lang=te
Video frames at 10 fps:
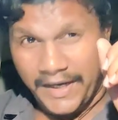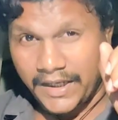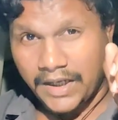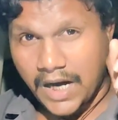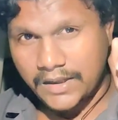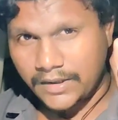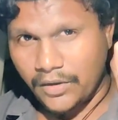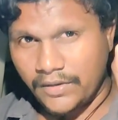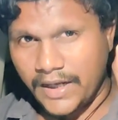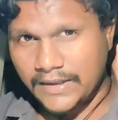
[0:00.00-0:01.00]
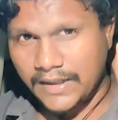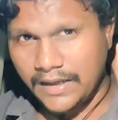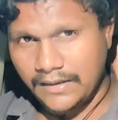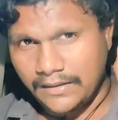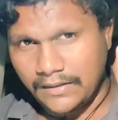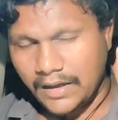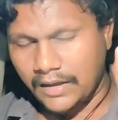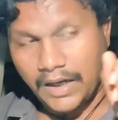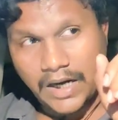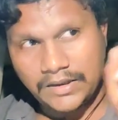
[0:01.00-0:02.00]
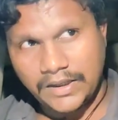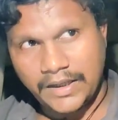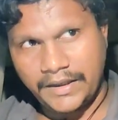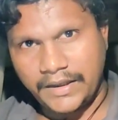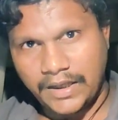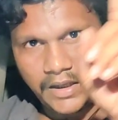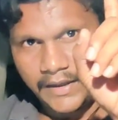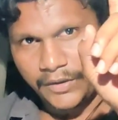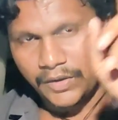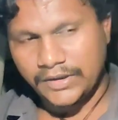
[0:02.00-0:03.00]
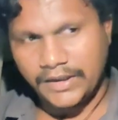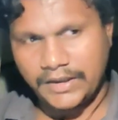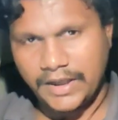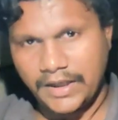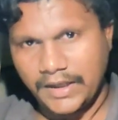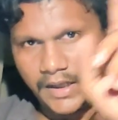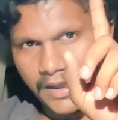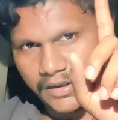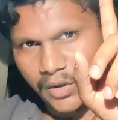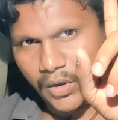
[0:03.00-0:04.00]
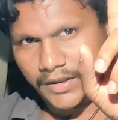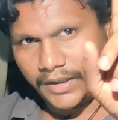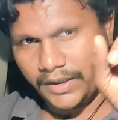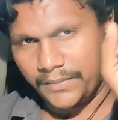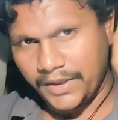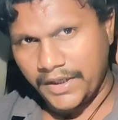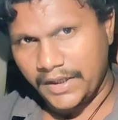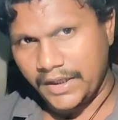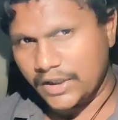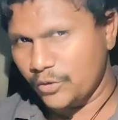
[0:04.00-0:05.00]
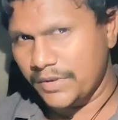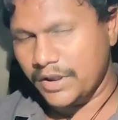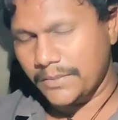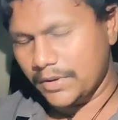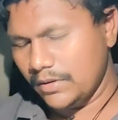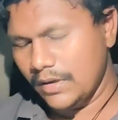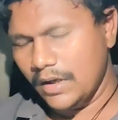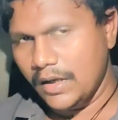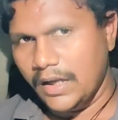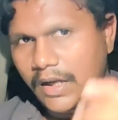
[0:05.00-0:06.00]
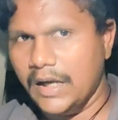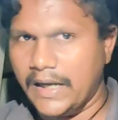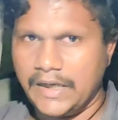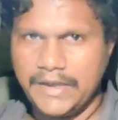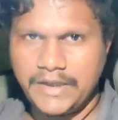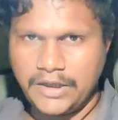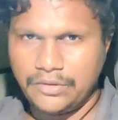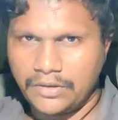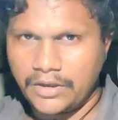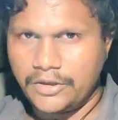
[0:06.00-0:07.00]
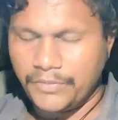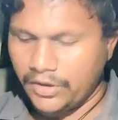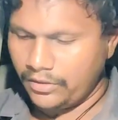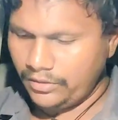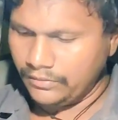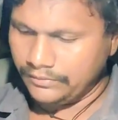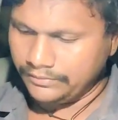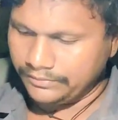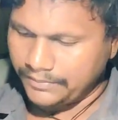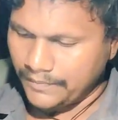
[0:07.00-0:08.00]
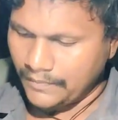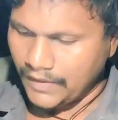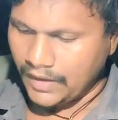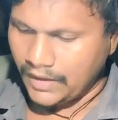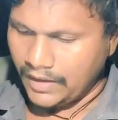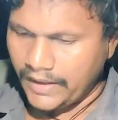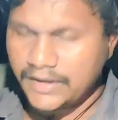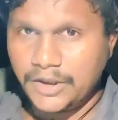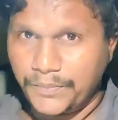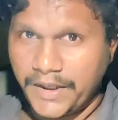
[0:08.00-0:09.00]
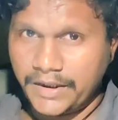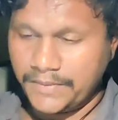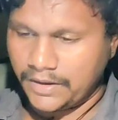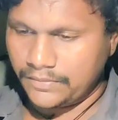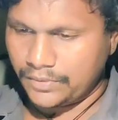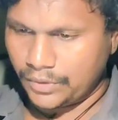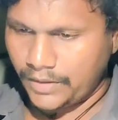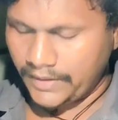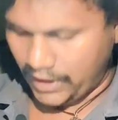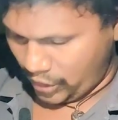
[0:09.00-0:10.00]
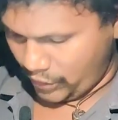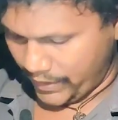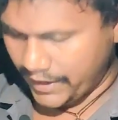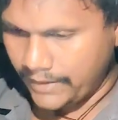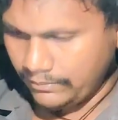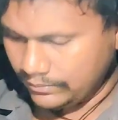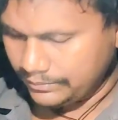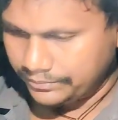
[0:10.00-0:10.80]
పైన కార్డ్స్లో వదిలేసా ఆ కార్డ్స్ అనేది ఇక్కడ లింక్ వస్తుంది ఇట ఇట ఇట స్లో అవుతుంది ఇప్పుడు నేను ఇట చూపించినప్పుడు అక్కడి నుంచి అని చూడవచ్చు మీరు నెక్స్ట్ ఇప్పుడైతే మనం చూద్దాం కంటిన్యూ అవుదాం